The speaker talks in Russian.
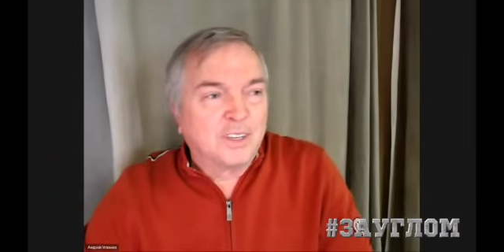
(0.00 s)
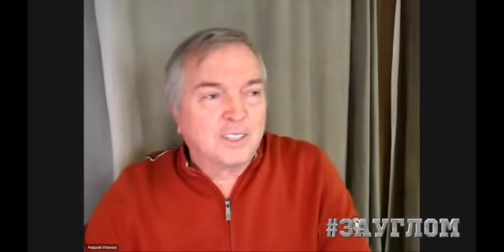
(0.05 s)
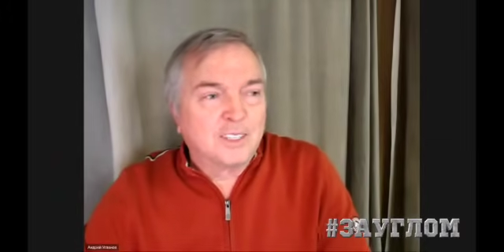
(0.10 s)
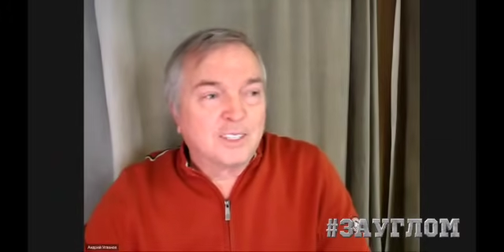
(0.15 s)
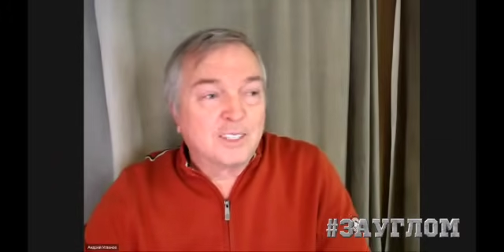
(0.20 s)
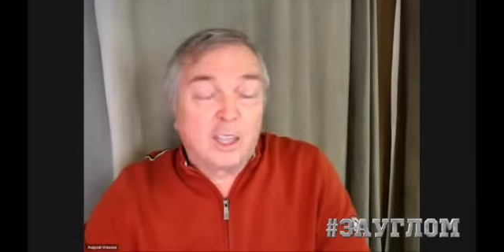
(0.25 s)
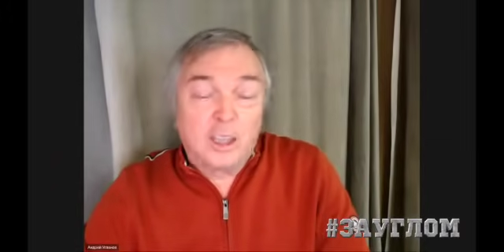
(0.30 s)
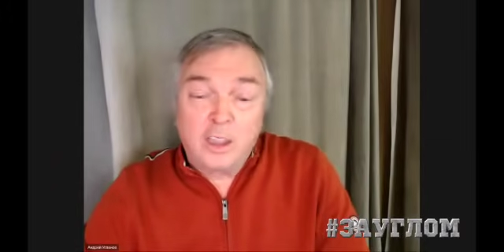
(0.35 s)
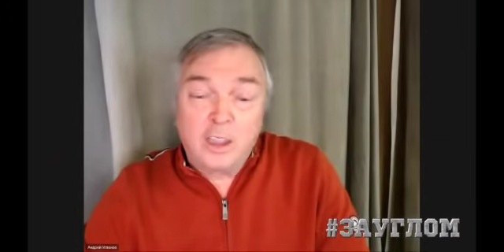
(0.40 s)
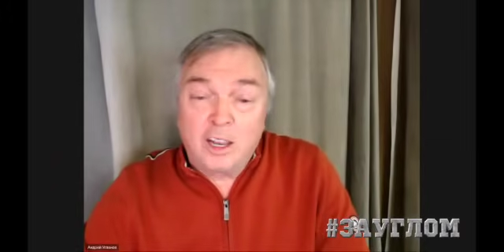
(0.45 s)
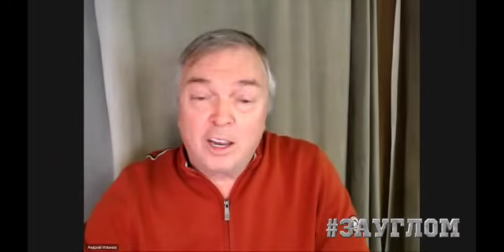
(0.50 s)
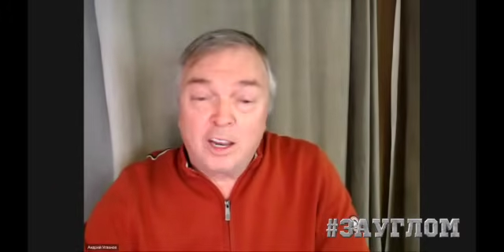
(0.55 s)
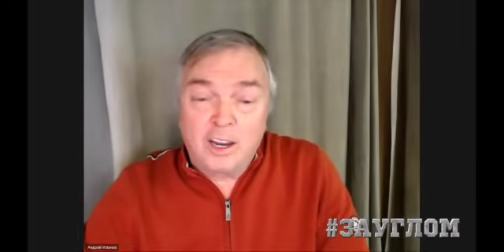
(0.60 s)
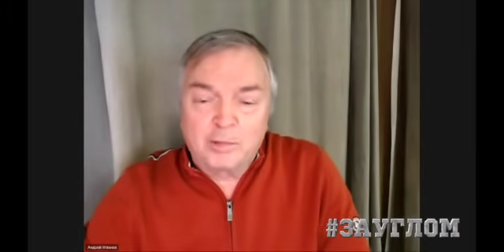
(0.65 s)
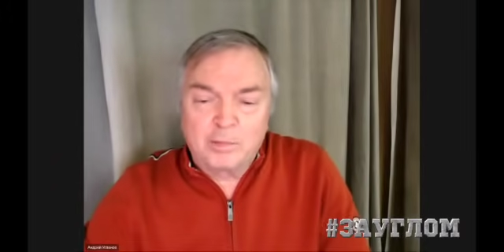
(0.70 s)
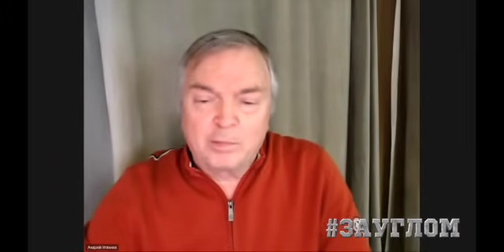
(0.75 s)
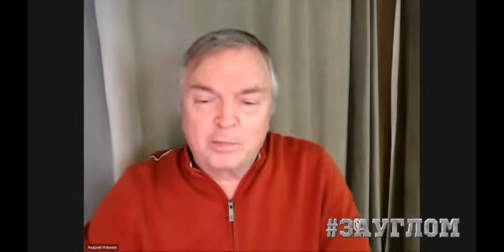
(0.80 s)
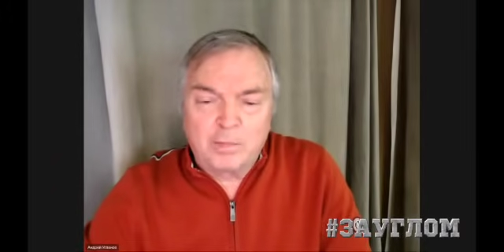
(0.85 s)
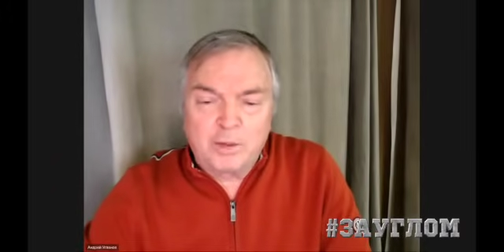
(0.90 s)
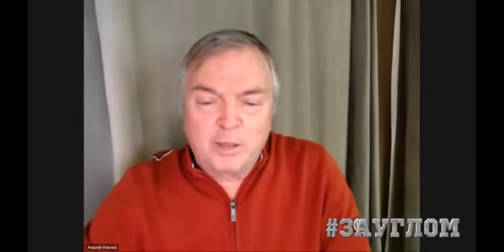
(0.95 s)
с
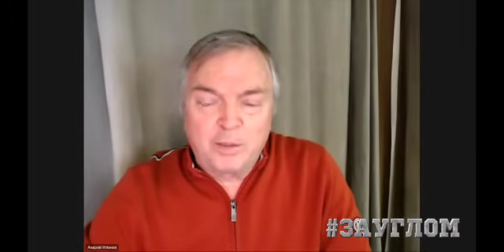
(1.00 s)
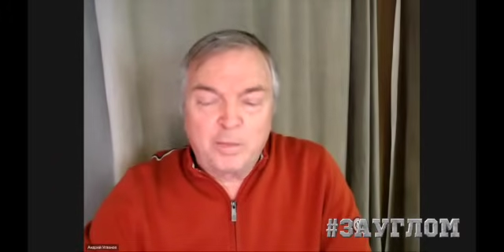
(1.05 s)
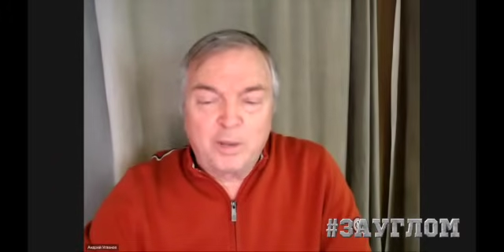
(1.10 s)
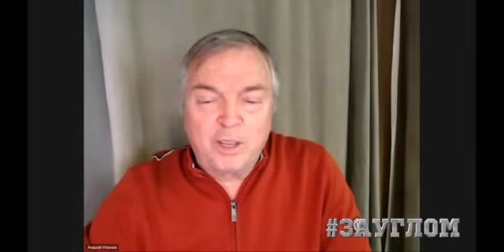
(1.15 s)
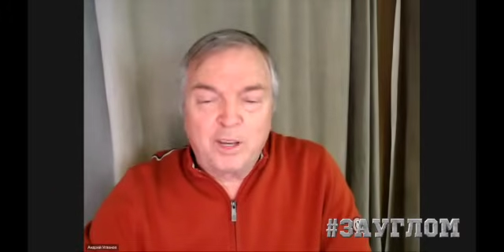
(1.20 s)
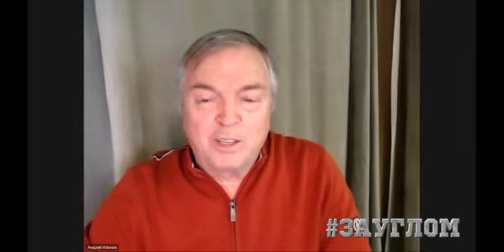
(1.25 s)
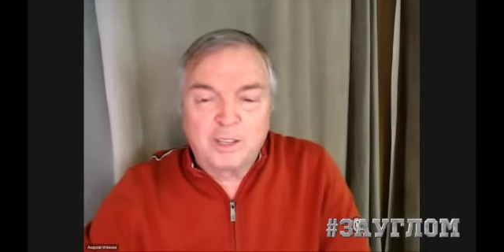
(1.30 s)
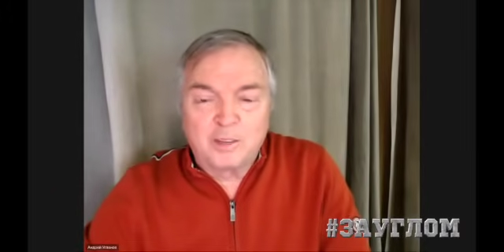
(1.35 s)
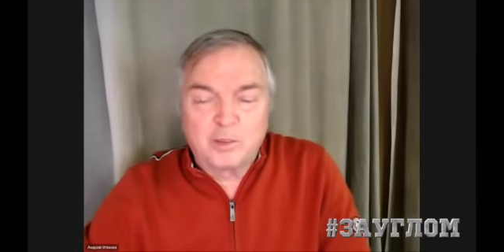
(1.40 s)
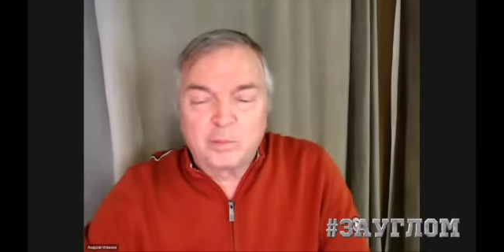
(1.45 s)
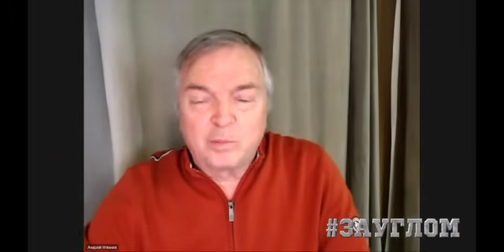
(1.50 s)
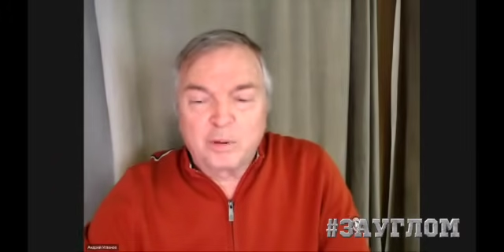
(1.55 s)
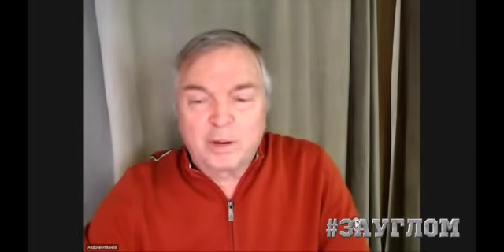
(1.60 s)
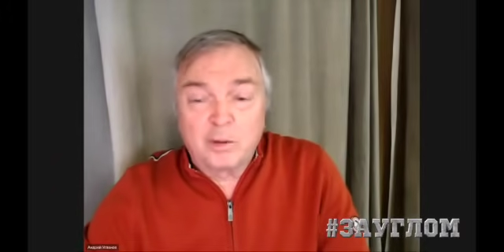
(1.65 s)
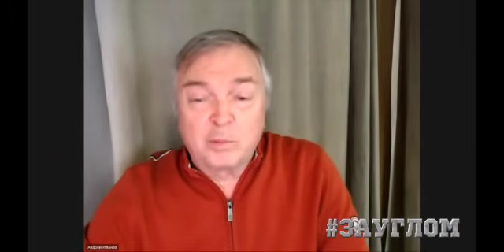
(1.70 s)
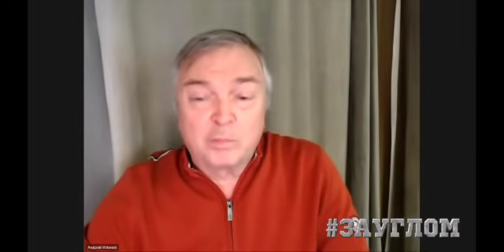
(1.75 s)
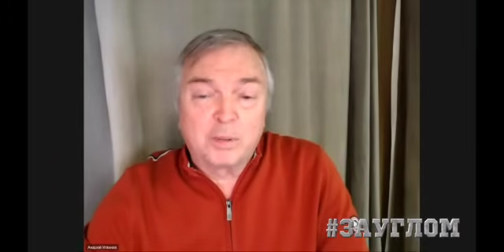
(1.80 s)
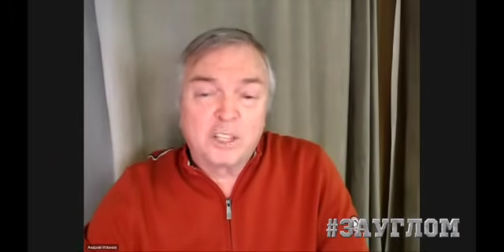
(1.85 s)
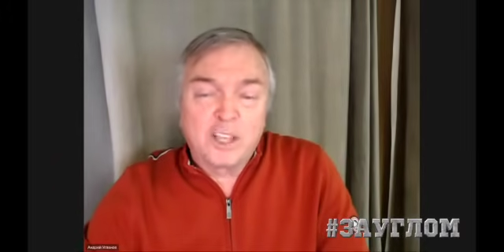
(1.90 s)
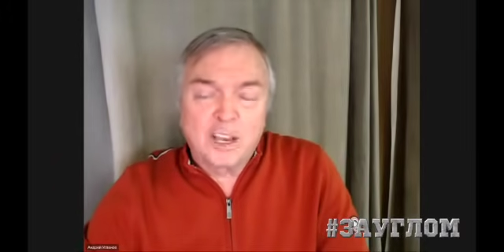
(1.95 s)
тоннелем под Беринговым
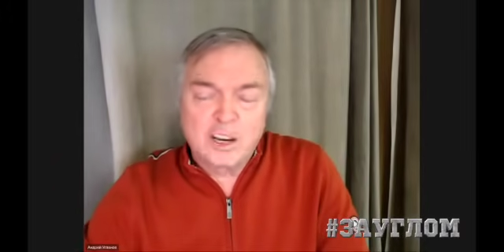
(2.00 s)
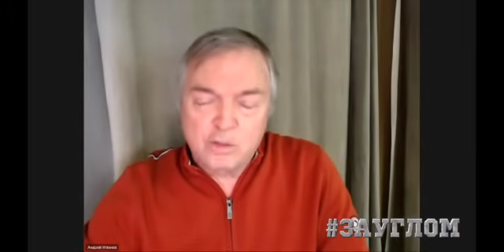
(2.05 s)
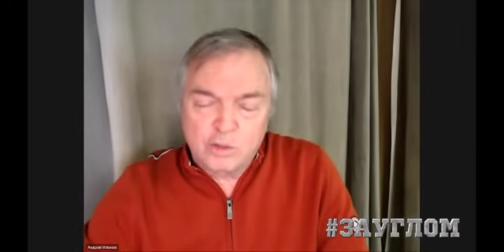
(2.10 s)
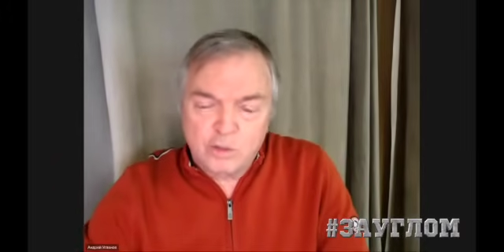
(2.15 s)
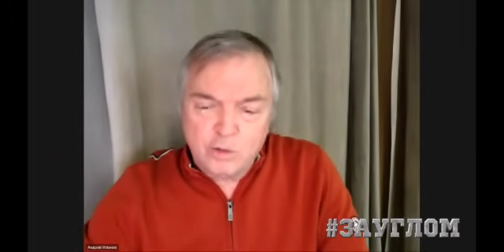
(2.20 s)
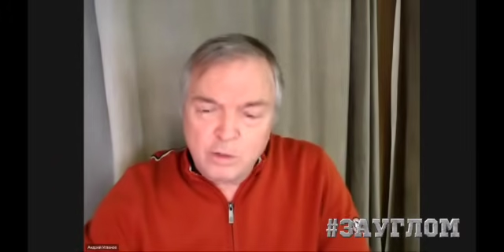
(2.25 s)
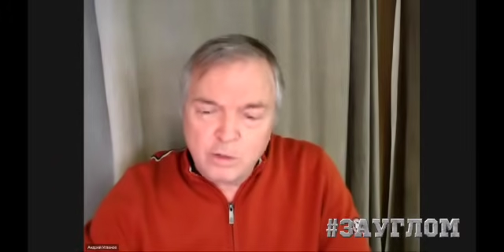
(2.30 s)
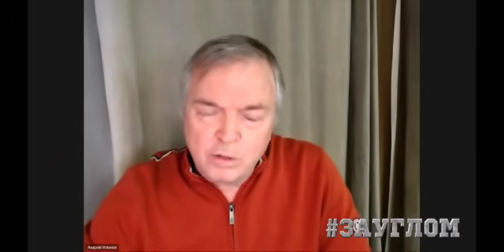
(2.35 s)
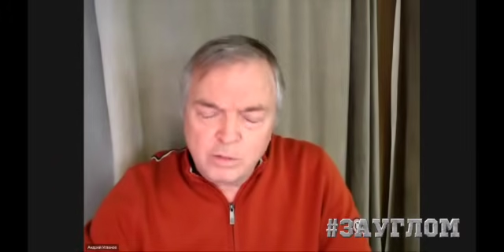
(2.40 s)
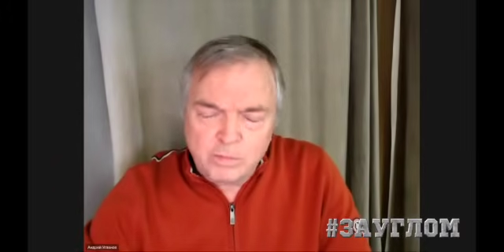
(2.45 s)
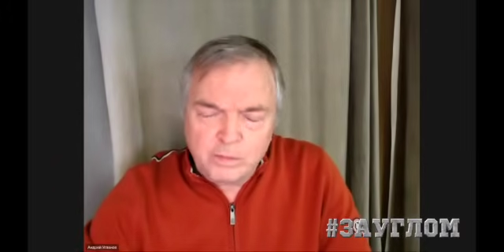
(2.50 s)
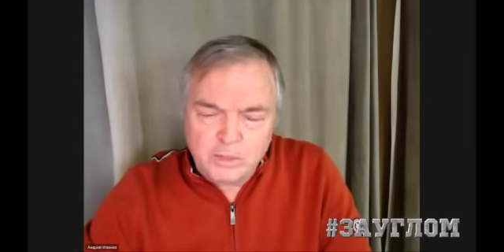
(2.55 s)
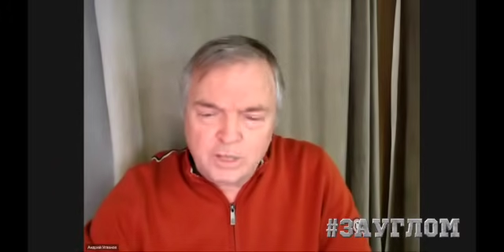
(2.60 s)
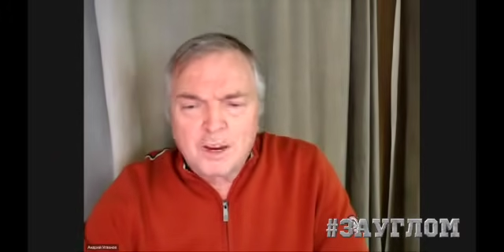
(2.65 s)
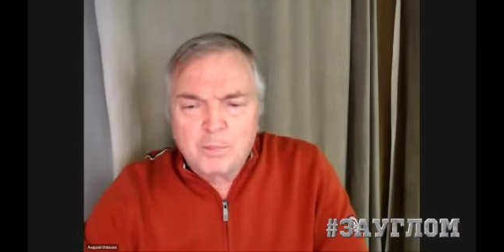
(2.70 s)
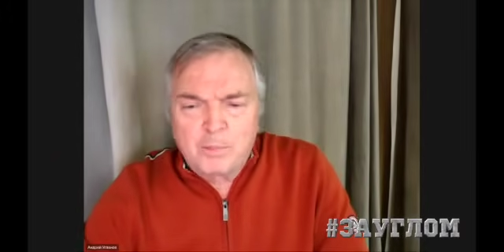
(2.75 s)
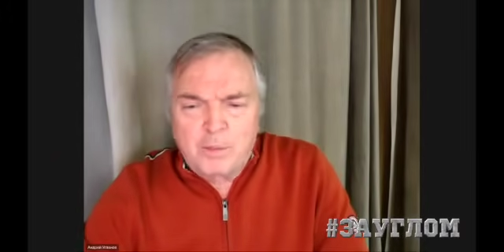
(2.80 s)
проливом подождем.